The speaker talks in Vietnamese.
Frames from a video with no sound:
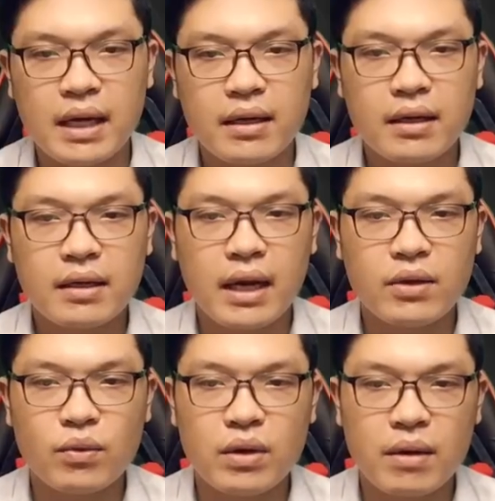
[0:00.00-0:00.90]
giác đại
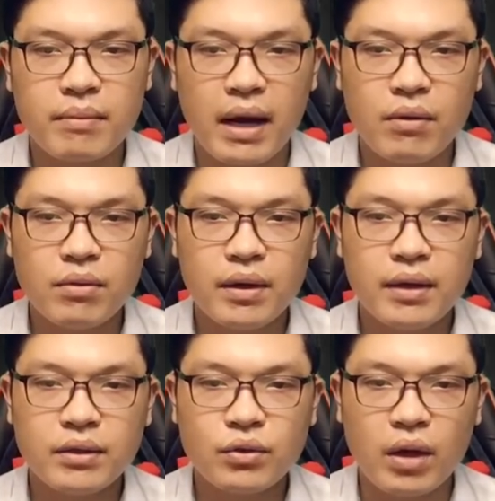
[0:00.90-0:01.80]
thù được báo,
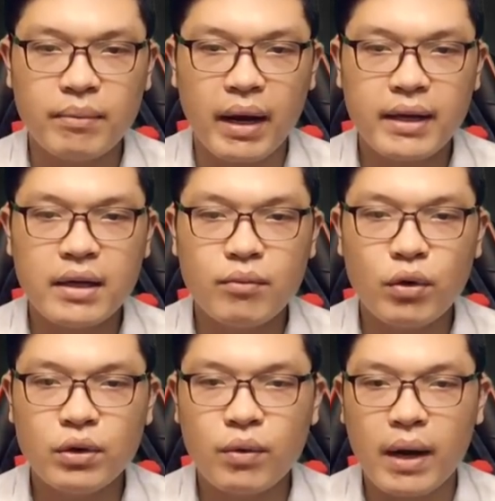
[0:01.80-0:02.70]
thoải mái đến
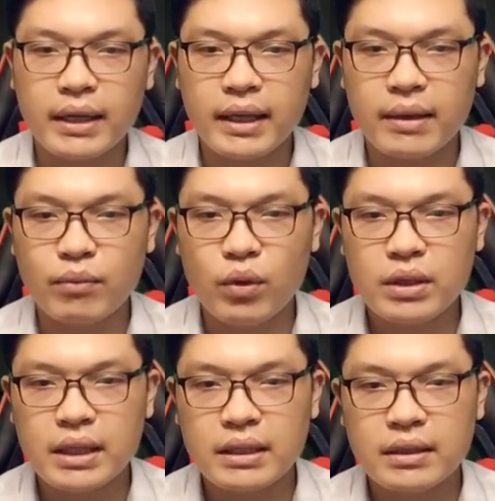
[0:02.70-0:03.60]
bốn khỏa tay bố
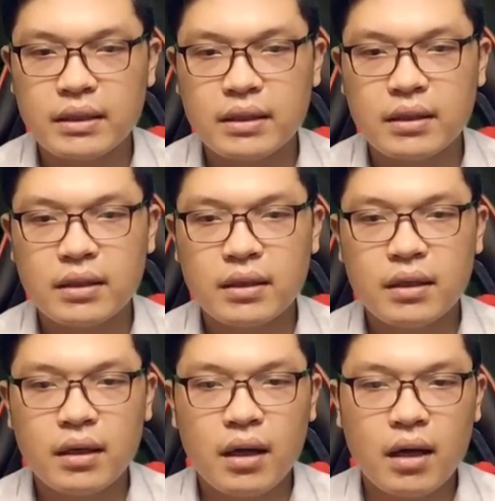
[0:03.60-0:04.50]
chân.
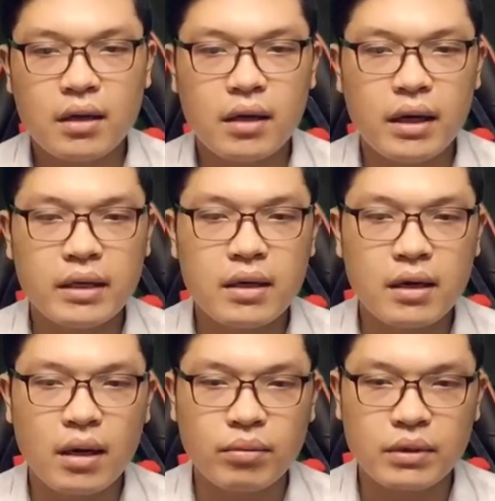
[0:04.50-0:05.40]
"Người
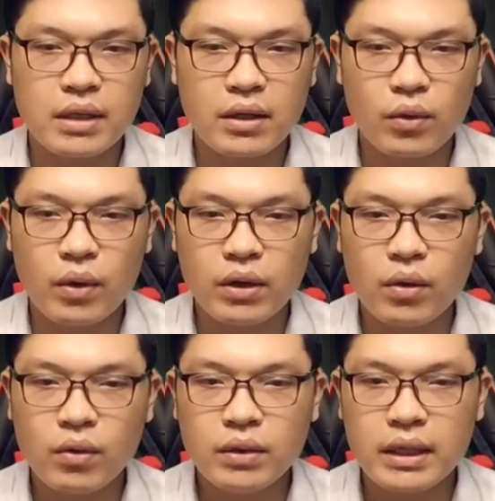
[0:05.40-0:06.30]
được lòng dân quận
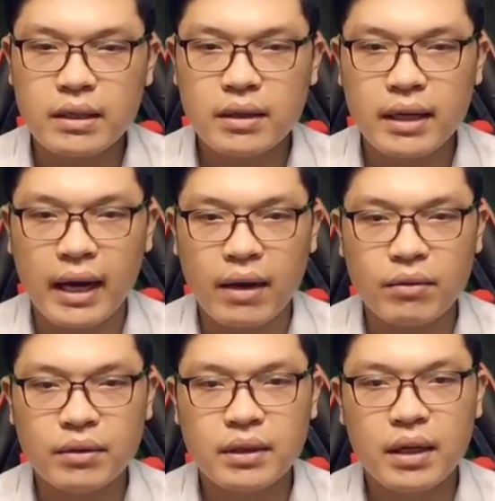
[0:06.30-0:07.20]
lỗ thì như thế nào?
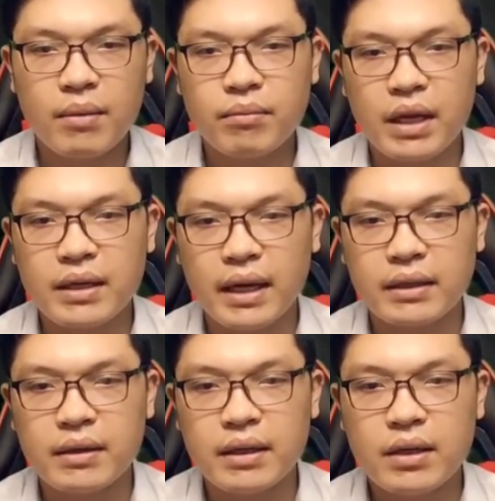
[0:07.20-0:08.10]
Bên cạnh
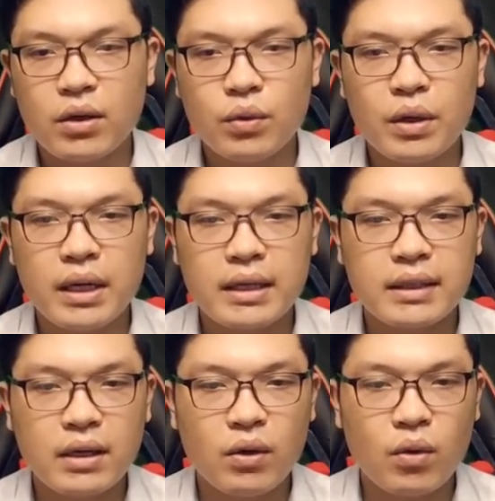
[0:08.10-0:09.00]
người có tuyệt đỉnh
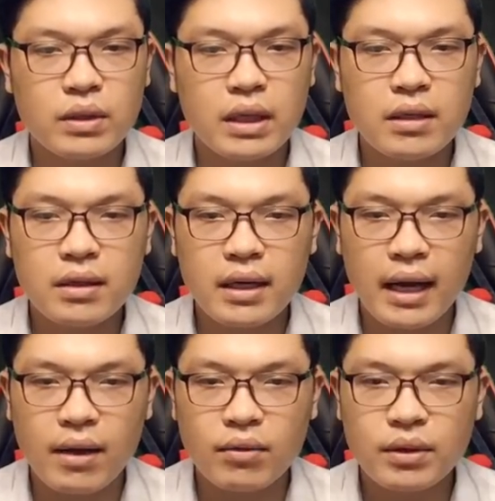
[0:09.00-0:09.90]
giang hồ thì như thế
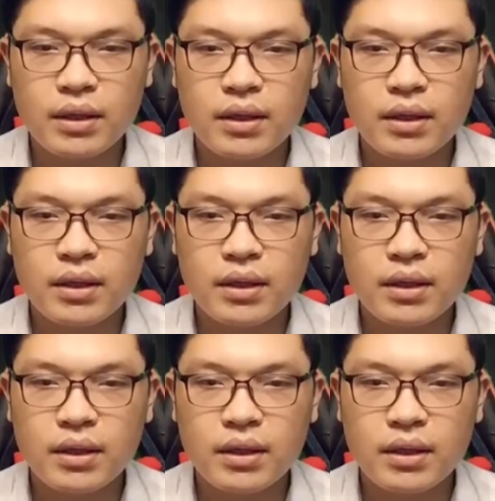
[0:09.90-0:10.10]
nào?